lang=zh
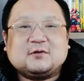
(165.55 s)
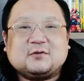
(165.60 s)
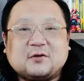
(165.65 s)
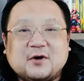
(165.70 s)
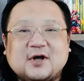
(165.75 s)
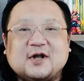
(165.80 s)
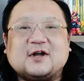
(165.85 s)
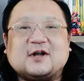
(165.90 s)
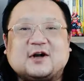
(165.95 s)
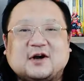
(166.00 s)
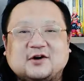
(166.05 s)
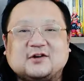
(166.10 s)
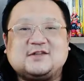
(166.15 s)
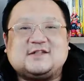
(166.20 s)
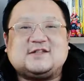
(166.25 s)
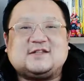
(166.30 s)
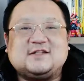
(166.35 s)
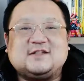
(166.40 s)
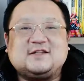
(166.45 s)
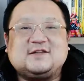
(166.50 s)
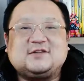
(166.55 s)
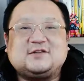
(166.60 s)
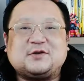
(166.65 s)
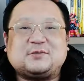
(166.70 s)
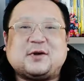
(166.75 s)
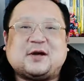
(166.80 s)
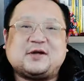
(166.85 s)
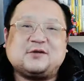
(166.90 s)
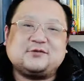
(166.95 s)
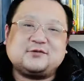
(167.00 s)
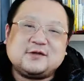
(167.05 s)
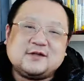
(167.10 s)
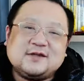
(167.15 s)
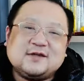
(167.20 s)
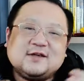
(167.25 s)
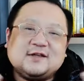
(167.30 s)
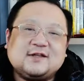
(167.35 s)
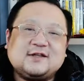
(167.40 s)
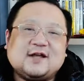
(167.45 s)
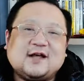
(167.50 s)
我很好奇，对吧？所以
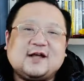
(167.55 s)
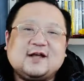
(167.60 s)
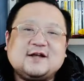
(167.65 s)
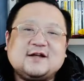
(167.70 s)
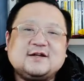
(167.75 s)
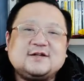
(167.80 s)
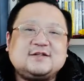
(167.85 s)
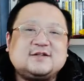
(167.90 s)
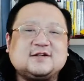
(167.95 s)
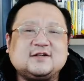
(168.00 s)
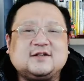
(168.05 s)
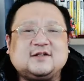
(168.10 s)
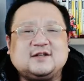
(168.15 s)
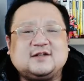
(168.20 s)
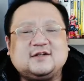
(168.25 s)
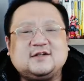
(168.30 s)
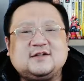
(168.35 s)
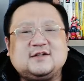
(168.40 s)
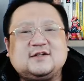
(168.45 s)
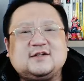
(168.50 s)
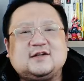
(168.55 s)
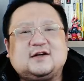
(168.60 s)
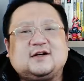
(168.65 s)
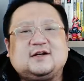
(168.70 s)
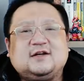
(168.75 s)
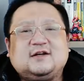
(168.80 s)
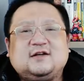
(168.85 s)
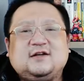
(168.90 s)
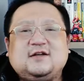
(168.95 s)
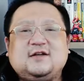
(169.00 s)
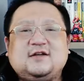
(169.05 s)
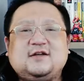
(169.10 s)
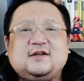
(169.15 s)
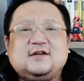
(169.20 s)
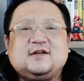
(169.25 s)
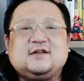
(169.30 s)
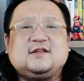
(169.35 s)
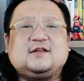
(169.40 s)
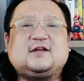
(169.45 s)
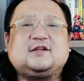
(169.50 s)
你看这个林克，哎，
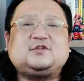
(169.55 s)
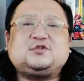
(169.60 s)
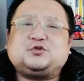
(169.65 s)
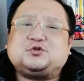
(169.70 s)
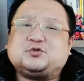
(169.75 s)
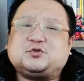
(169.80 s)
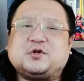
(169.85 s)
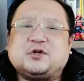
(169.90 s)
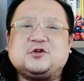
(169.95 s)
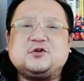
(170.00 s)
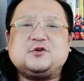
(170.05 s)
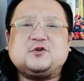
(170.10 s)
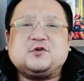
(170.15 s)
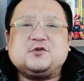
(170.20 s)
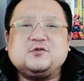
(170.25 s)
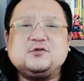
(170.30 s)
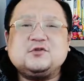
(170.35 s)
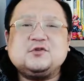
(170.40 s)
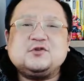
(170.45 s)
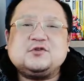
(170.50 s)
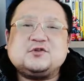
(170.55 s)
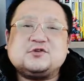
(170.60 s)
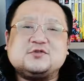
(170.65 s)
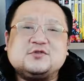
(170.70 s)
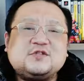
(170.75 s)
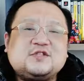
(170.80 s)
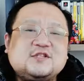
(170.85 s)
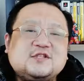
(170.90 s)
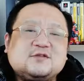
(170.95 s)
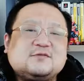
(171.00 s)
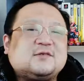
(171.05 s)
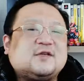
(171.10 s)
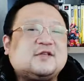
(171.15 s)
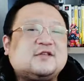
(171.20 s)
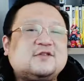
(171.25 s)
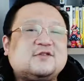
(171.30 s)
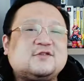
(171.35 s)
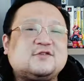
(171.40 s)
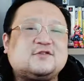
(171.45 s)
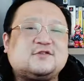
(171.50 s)
你看主人公游戏的
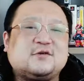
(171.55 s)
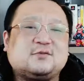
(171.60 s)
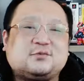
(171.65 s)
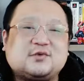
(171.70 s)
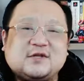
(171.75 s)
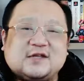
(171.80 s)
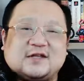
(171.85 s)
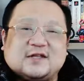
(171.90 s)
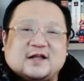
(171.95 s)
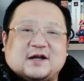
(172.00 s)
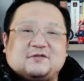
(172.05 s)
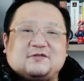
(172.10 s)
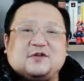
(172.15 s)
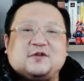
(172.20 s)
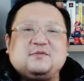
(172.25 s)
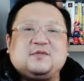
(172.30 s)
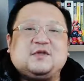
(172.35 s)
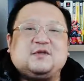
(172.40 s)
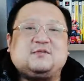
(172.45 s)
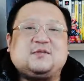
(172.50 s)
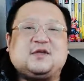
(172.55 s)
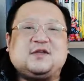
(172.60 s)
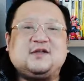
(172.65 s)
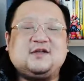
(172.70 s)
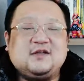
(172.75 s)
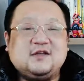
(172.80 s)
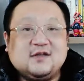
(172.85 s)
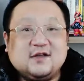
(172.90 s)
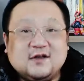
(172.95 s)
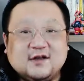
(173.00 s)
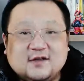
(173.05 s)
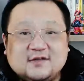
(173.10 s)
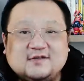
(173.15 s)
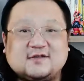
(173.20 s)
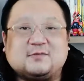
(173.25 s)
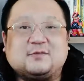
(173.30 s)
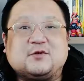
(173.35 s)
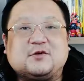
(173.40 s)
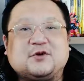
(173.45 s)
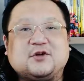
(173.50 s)
名字却不以他为命名，
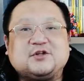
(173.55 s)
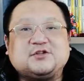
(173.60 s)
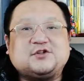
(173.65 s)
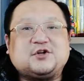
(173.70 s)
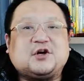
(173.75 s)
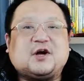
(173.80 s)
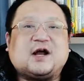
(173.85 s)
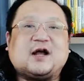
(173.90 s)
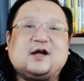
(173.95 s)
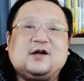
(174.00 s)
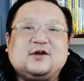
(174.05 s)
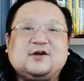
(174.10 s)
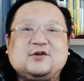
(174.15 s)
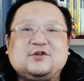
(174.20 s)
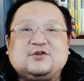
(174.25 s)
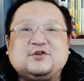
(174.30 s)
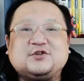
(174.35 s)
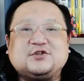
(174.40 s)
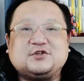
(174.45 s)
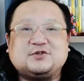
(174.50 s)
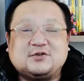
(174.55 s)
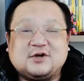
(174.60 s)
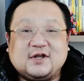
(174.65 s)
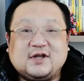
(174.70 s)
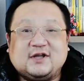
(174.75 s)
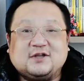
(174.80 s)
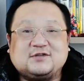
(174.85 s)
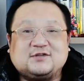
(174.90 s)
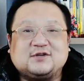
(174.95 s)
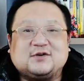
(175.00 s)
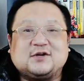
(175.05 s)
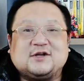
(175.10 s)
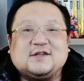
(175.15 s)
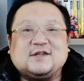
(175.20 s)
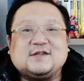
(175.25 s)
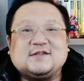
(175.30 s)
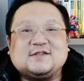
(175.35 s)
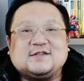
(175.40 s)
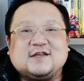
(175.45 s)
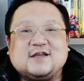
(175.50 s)
怎么回事啊？于是我也做了
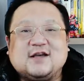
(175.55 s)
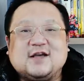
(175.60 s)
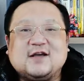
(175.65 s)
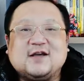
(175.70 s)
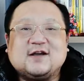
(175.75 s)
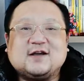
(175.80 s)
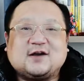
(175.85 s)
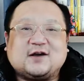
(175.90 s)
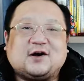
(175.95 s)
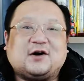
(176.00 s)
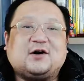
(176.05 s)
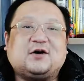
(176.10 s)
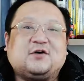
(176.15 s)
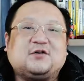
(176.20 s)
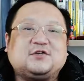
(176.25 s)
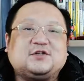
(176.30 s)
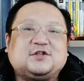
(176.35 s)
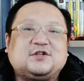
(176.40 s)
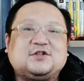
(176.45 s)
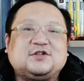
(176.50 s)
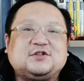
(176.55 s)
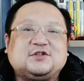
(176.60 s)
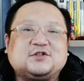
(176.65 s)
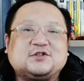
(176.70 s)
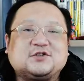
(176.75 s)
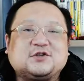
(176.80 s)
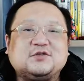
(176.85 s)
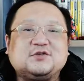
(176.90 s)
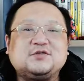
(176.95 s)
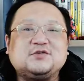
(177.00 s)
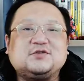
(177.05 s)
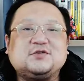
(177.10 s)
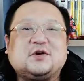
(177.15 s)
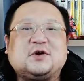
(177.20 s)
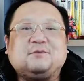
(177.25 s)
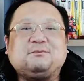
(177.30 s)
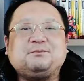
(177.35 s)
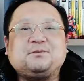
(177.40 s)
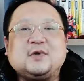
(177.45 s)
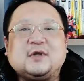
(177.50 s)
一些考证之工
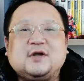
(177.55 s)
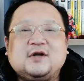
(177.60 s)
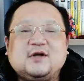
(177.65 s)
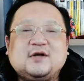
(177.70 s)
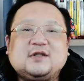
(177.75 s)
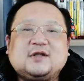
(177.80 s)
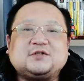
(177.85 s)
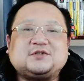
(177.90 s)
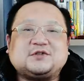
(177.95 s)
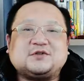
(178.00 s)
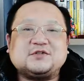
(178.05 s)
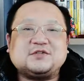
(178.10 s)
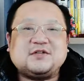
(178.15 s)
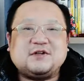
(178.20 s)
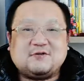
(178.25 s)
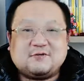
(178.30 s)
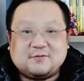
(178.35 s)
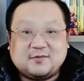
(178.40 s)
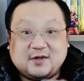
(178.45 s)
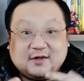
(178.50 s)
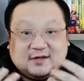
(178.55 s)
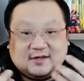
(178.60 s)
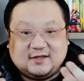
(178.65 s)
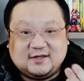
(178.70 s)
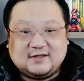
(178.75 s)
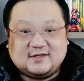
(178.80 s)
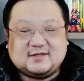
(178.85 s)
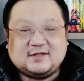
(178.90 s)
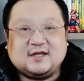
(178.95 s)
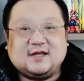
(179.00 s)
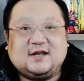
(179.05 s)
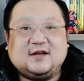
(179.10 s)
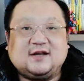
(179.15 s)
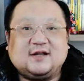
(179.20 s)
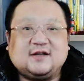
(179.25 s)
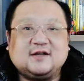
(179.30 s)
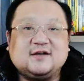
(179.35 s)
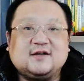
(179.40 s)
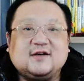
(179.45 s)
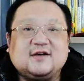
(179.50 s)
作。那首先我们要理解
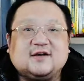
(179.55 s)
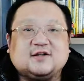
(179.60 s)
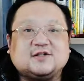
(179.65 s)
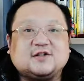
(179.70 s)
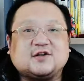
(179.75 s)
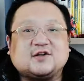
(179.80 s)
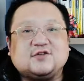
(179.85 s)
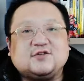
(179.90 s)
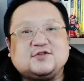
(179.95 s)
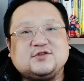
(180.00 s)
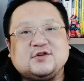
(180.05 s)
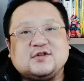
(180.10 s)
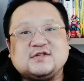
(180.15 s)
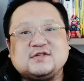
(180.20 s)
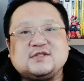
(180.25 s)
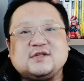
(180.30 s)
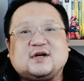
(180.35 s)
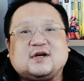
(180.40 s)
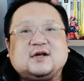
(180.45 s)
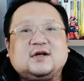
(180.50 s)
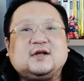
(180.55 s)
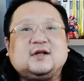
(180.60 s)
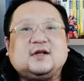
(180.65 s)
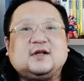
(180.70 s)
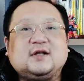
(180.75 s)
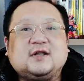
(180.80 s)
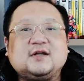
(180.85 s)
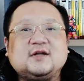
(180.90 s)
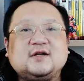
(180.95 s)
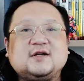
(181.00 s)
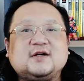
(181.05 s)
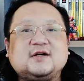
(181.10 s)
林克这个角色，林